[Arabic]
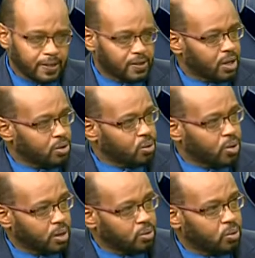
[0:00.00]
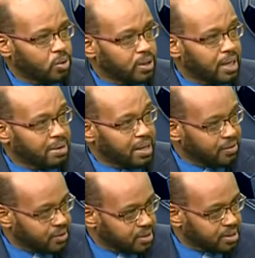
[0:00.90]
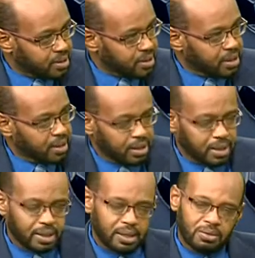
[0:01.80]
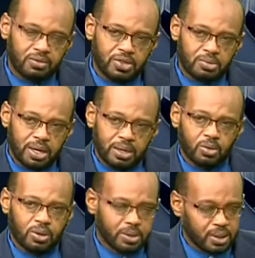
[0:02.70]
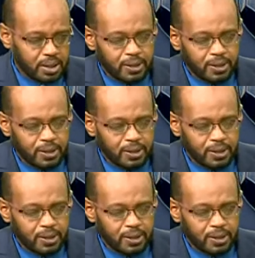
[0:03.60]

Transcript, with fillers: صادر وارد ويكون عندها منافذ نحن عندنا منفذ بحري مهم جدا